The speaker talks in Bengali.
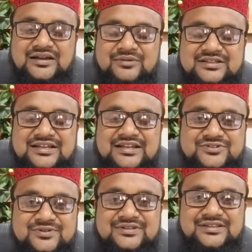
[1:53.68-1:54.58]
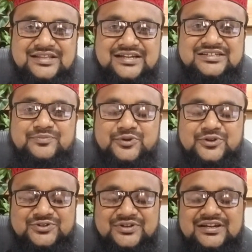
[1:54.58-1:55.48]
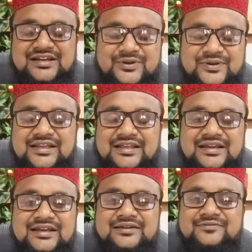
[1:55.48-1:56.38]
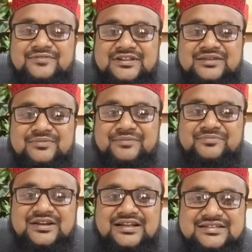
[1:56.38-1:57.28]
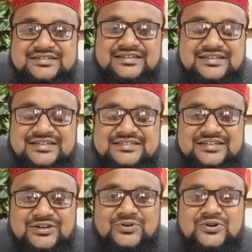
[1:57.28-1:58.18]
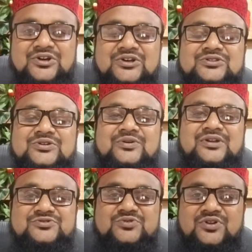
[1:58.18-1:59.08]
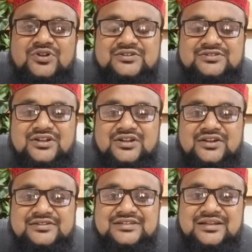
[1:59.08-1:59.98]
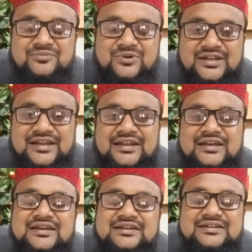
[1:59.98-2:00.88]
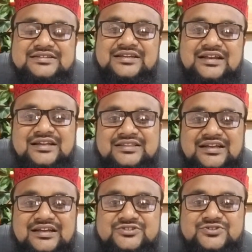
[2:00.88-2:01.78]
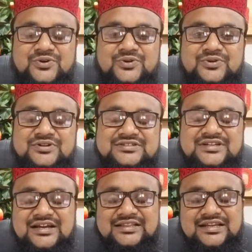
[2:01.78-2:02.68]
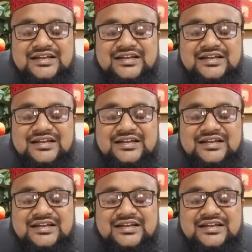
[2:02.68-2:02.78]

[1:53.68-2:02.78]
আমাদের একজন দাসী প্রয়োজনের কারণেই ফাতেমা আপনার কাছে গিয়েছিল তখন রাসুল্লাহ সাল্লাম বললেন নিজের হাতে কাজ করো নিজের হাতে